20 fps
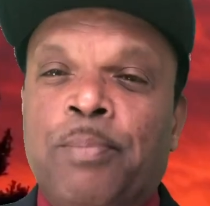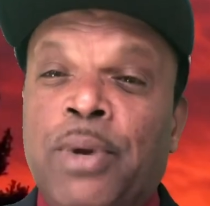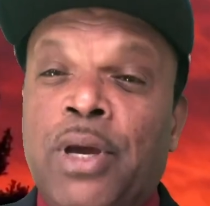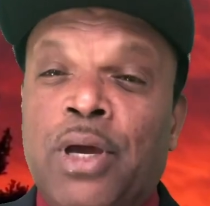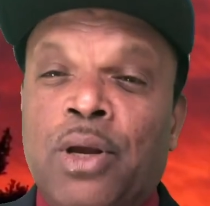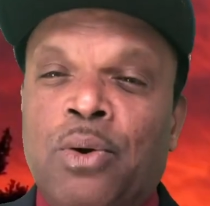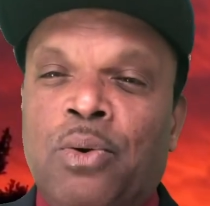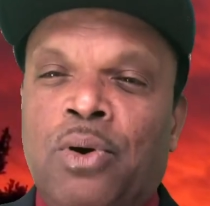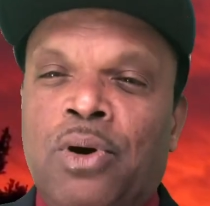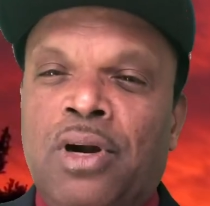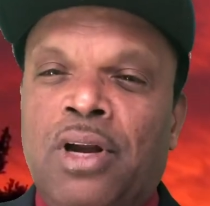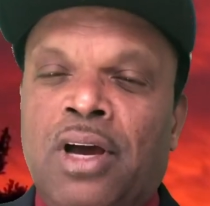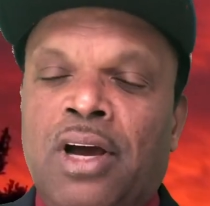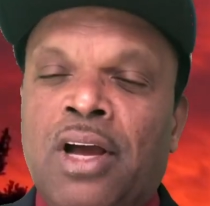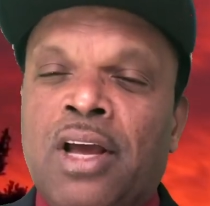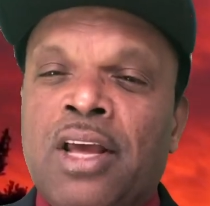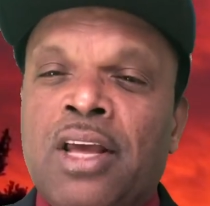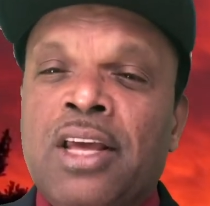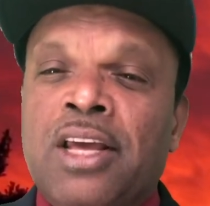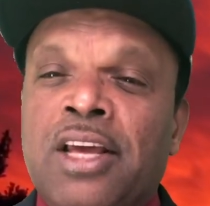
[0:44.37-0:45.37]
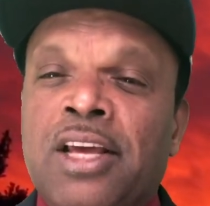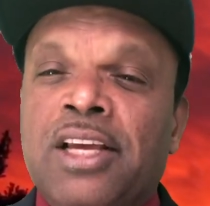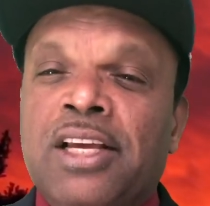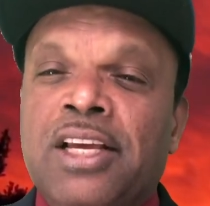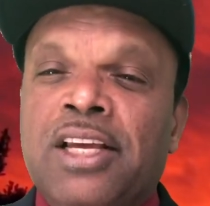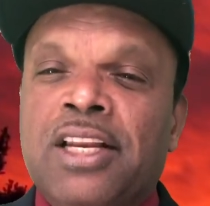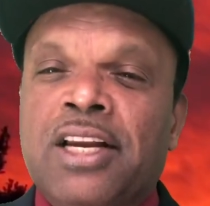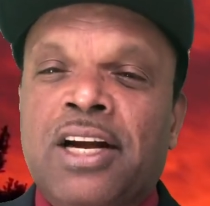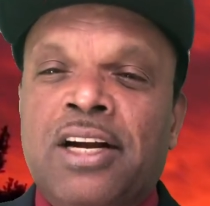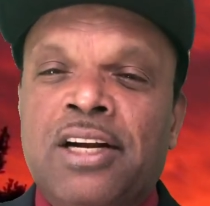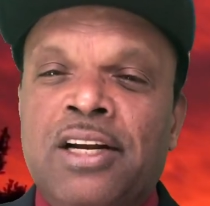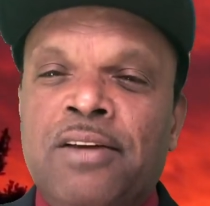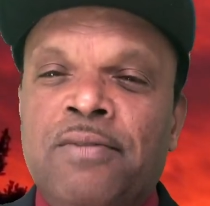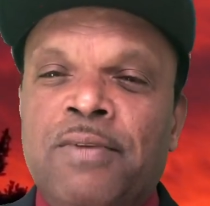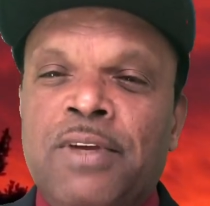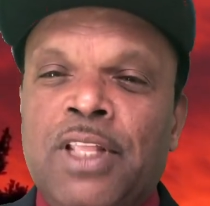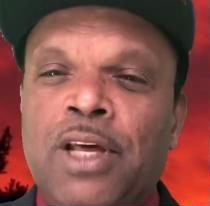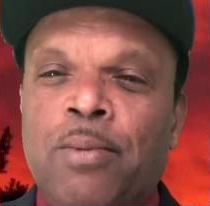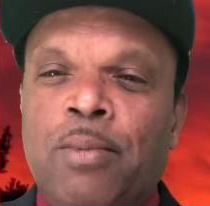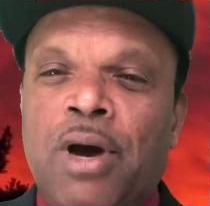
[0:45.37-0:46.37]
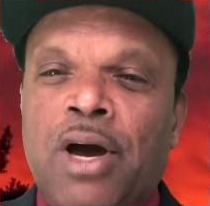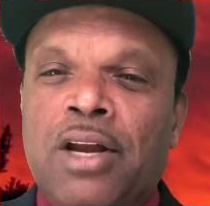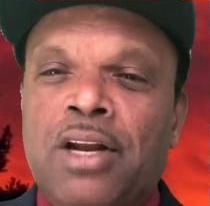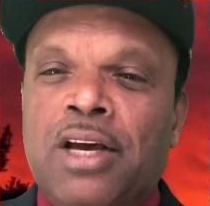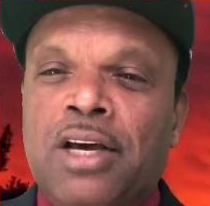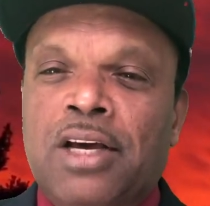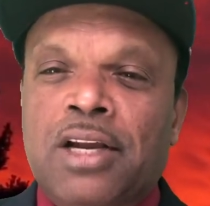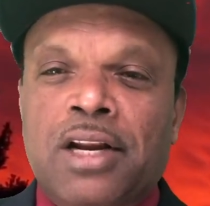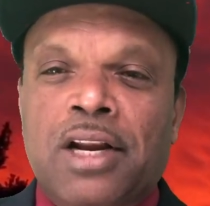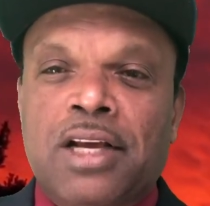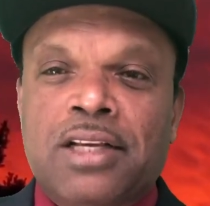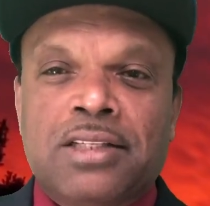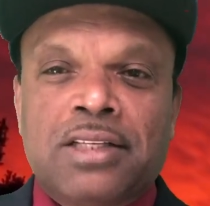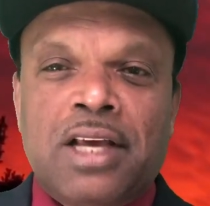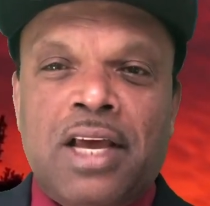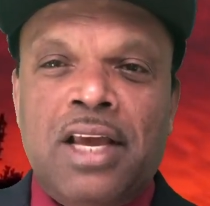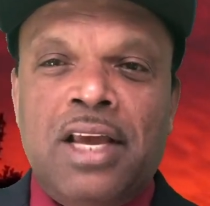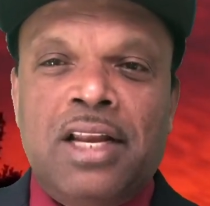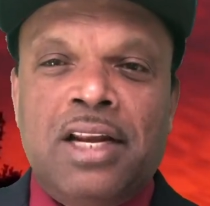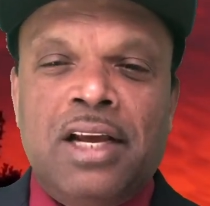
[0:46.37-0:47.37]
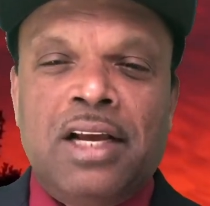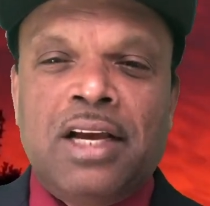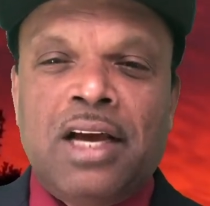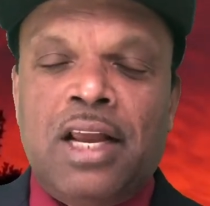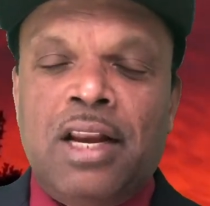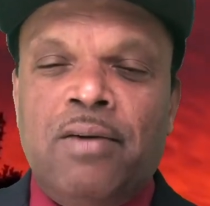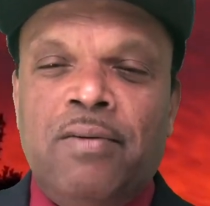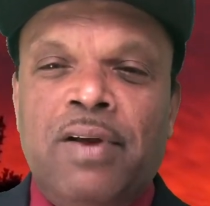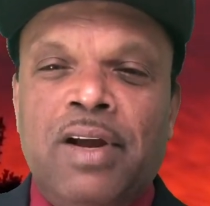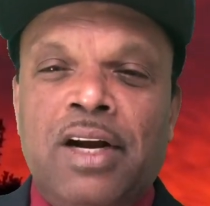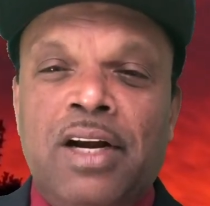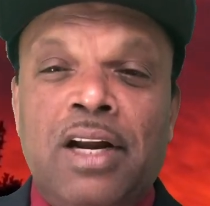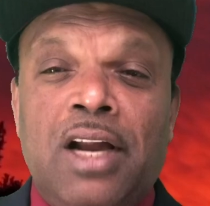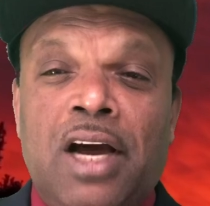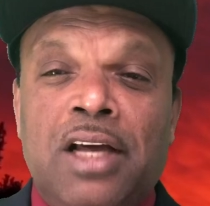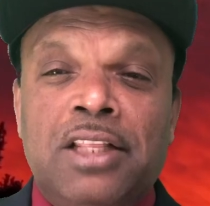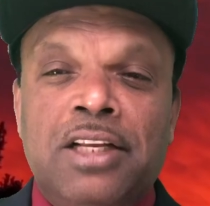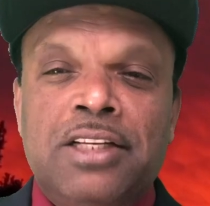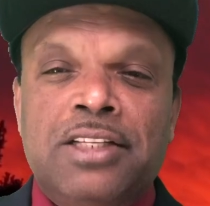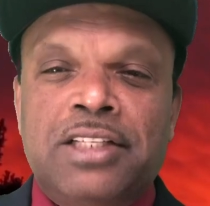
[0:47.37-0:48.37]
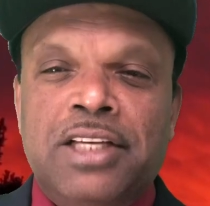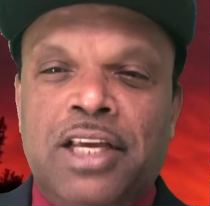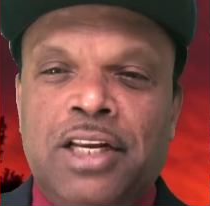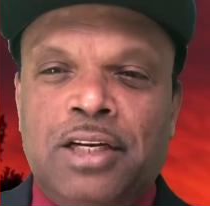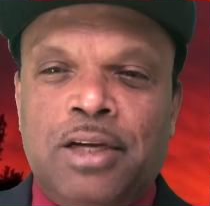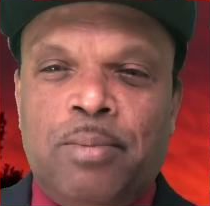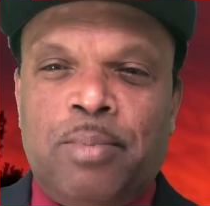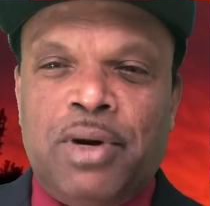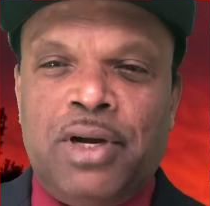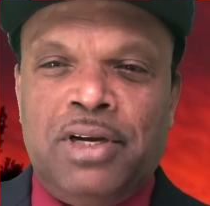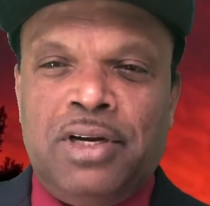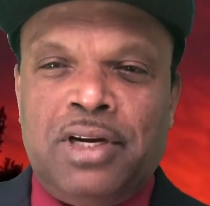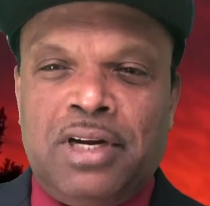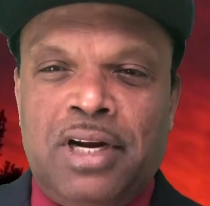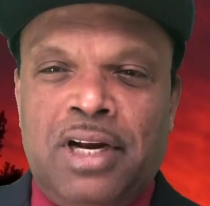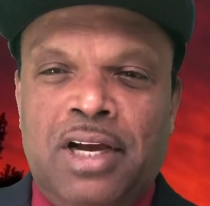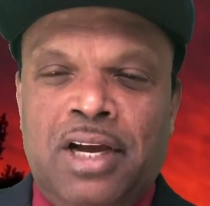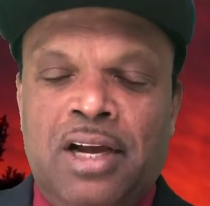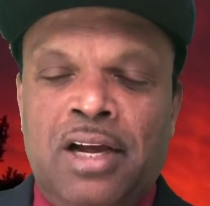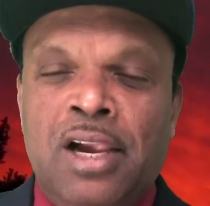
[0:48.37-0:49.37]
பெயர் கொண்ட இரண்டு விதமான ரசாயன கலவைகள் அதில் சேர்க்கப்படுகின்றன